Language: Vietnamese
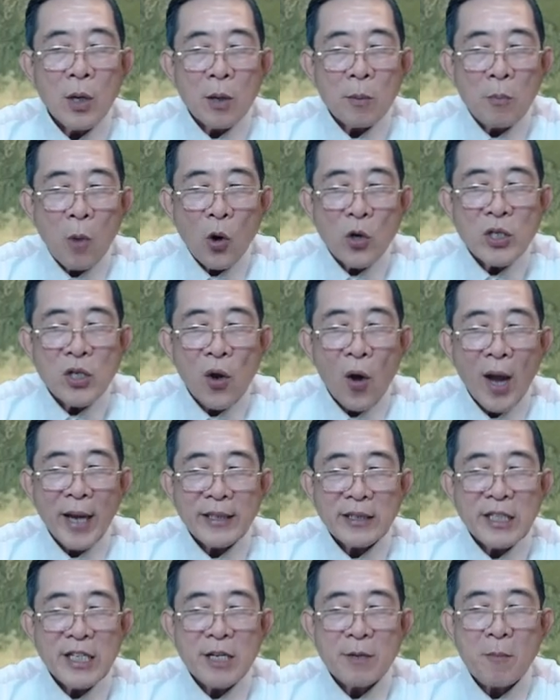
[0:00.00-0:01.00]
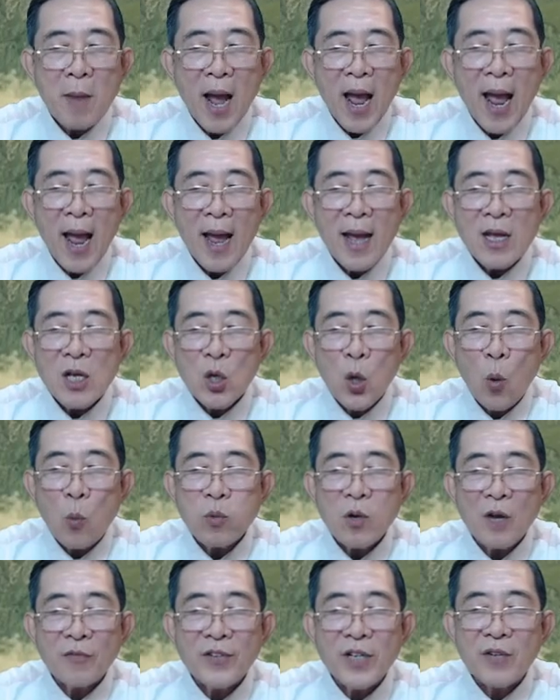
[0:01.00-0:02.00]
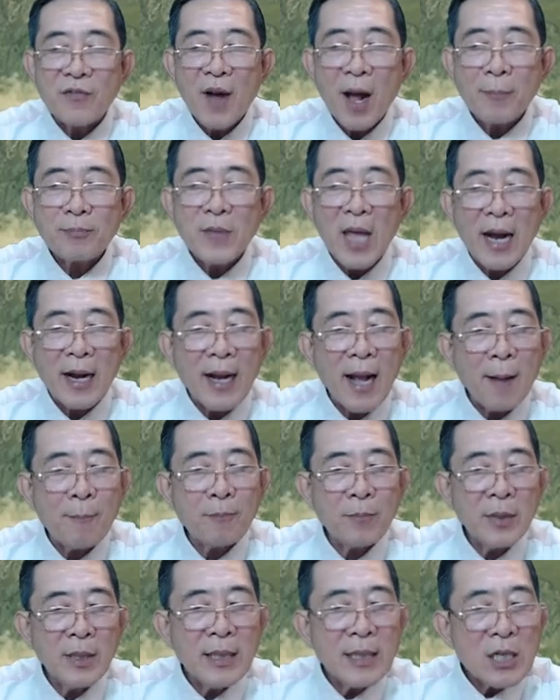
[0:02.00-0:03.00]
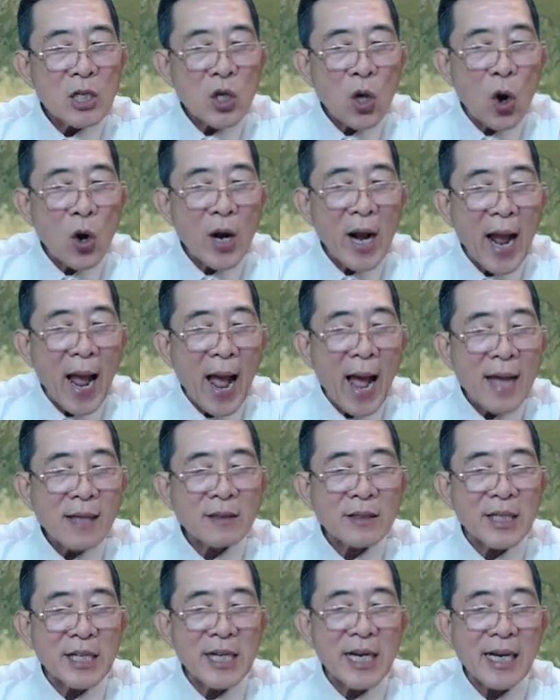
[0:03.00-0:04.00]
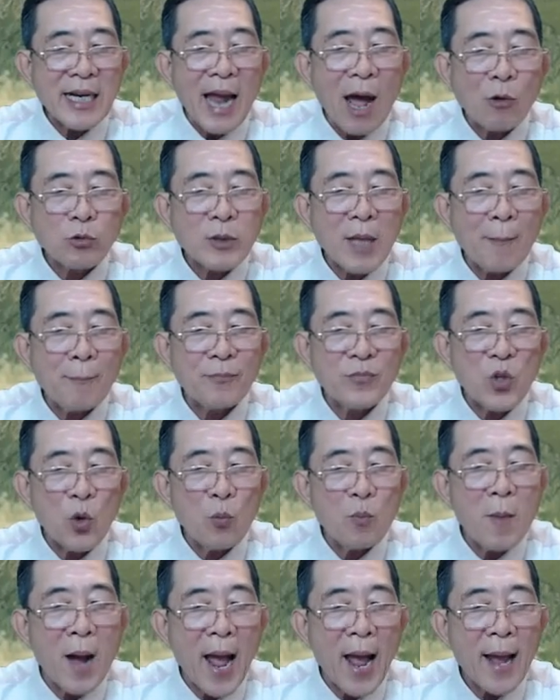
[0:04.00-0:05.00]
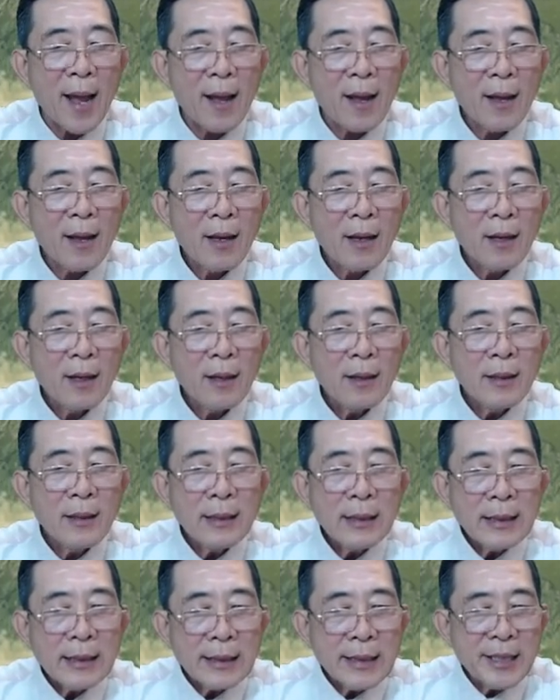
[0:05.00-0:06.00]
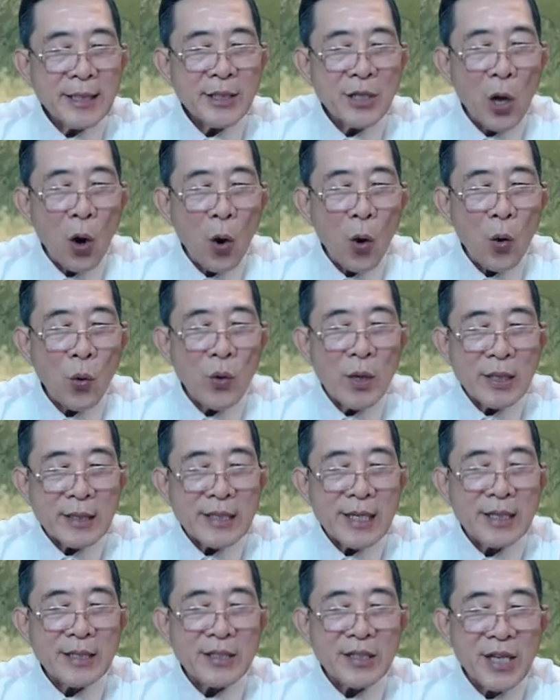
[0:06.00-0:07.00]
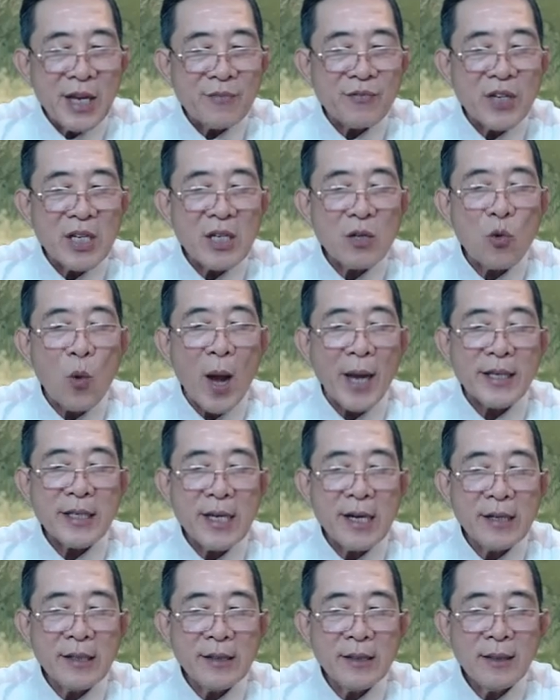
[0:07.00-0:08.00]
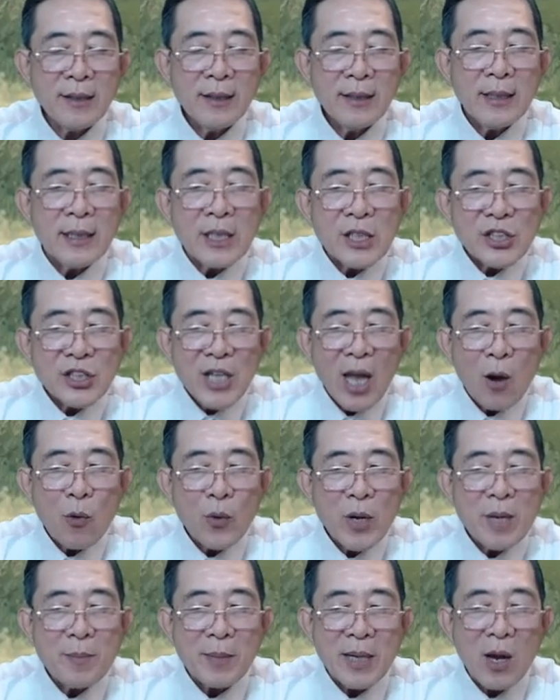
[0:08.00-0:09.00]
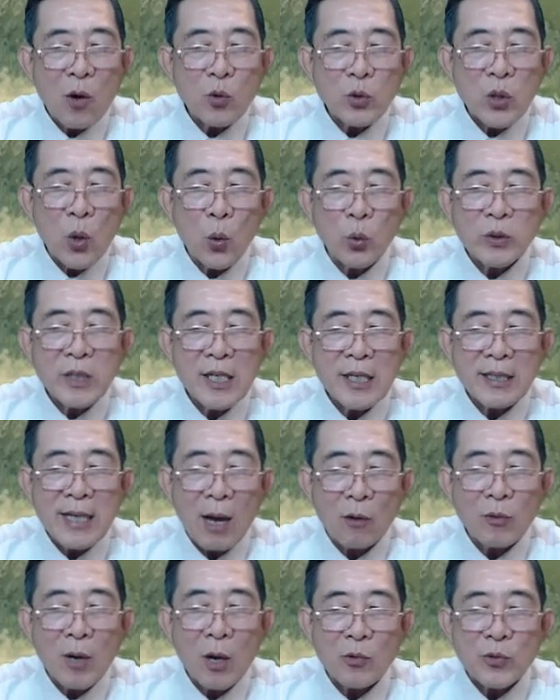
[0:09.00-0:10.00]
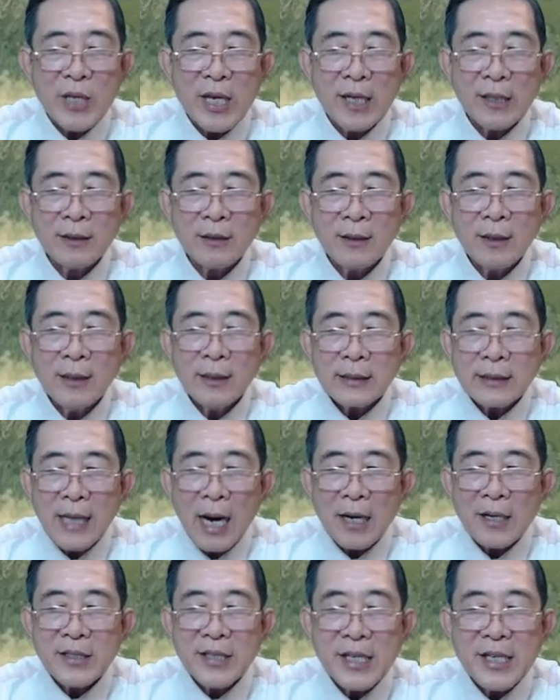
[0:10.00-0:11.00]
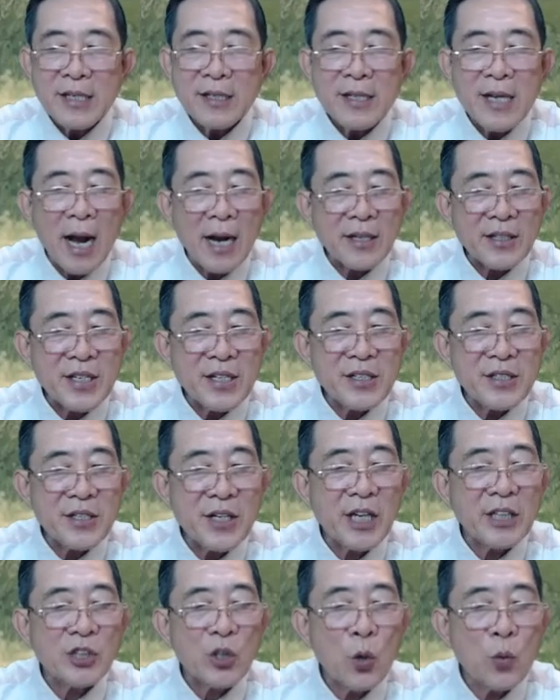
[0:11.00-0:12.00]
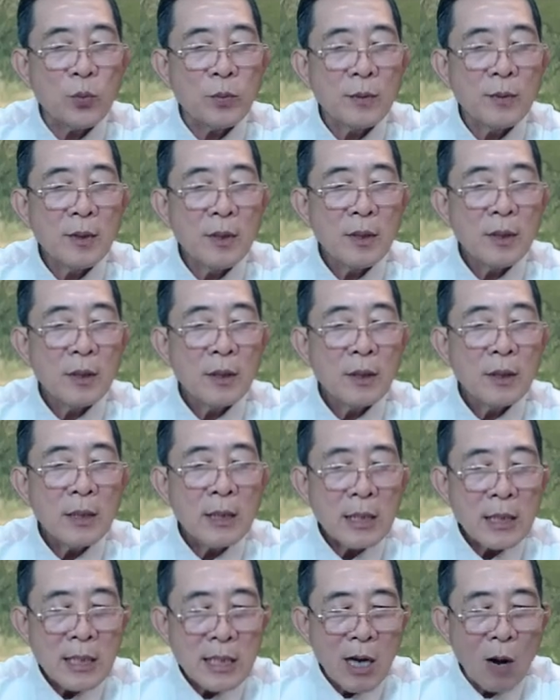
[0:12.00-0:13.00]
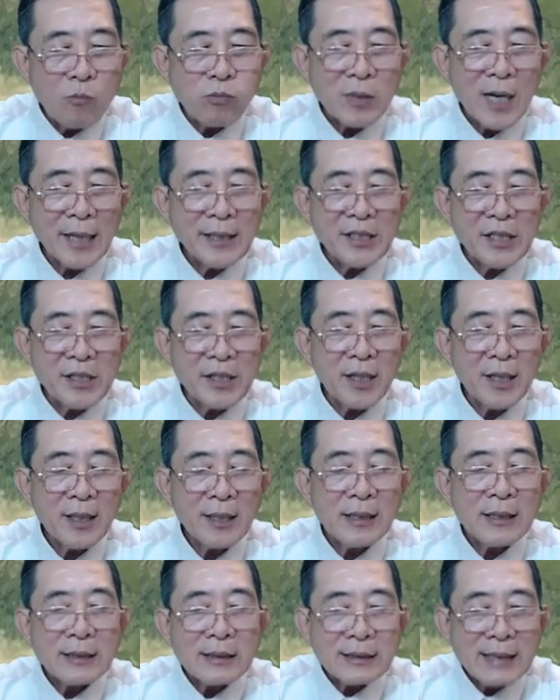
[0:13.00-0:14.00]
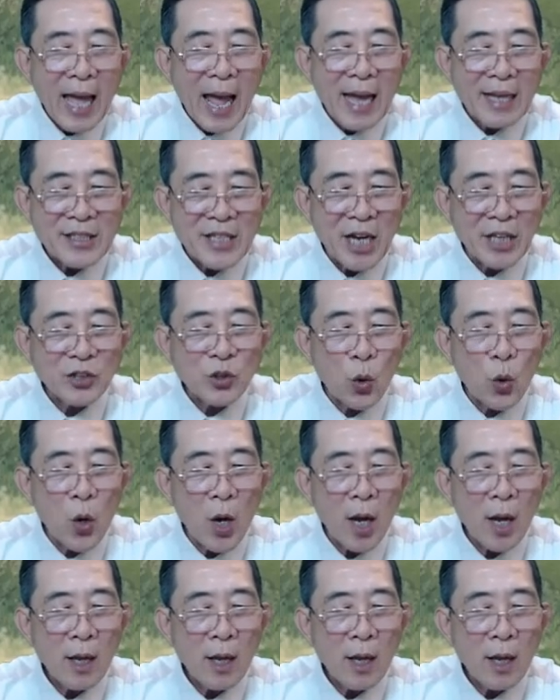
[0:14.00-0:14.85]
Mỗi loại thiên ma cũng có phương pháp thăng cấp, còn gã thì là đạo tâm chủng ma. Lý độ nhìn về phía ngoại giới, sau khi mà lâu chủ thiên đạo lâu chết, trận chiến gần như kết thúc. Không đánh nữa, ta nhận thua.